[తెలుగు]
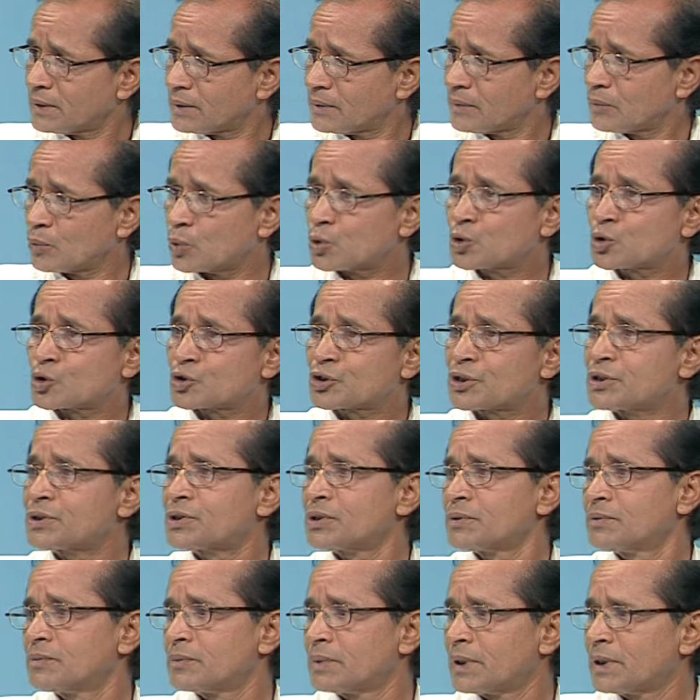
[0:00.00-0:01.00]
వస్తు శిశు
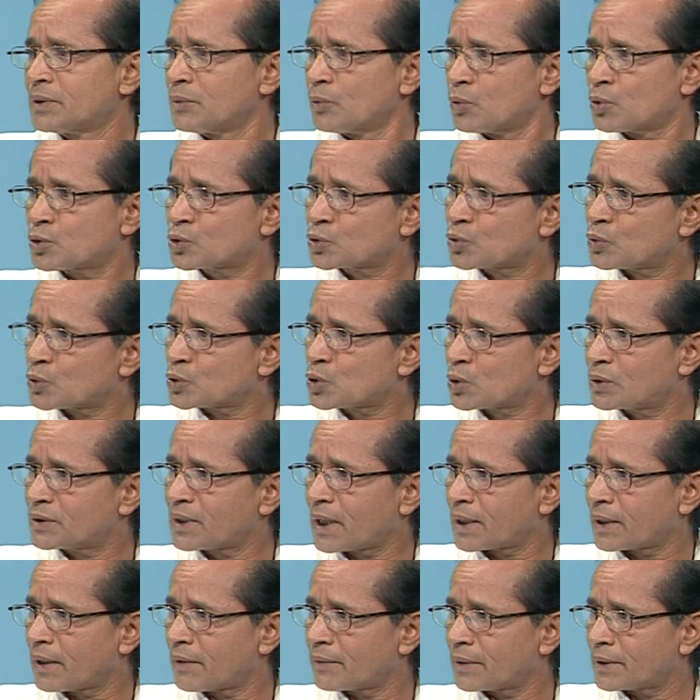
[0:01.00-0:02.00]
వస్తు
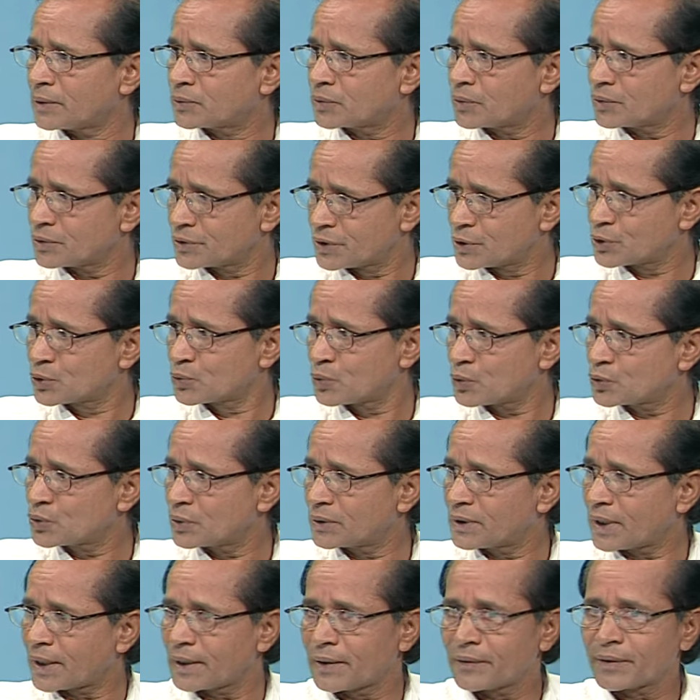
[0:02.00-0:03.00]
వసూలుదారులు ఎవరైతే ఉన్నారో శిస్తు
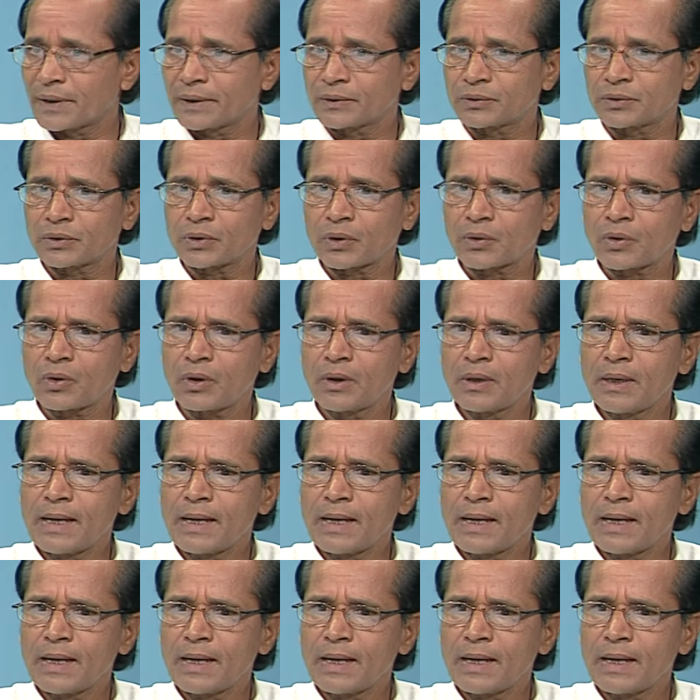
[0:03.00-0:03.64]
వసూలుదారులు ఎవరైతే ఉన్నారో